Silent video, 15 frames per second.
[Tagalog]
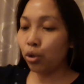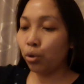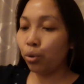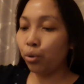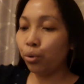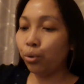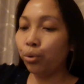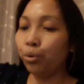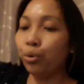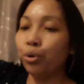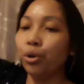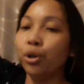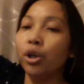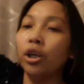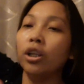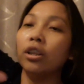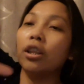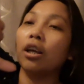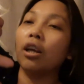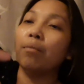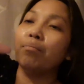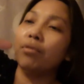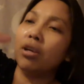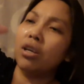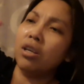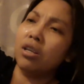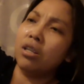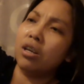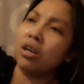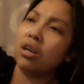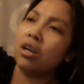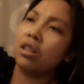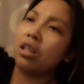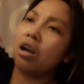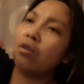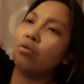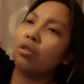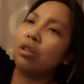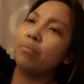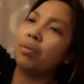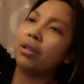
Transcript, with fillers: so bakit na yun natakot na ayan na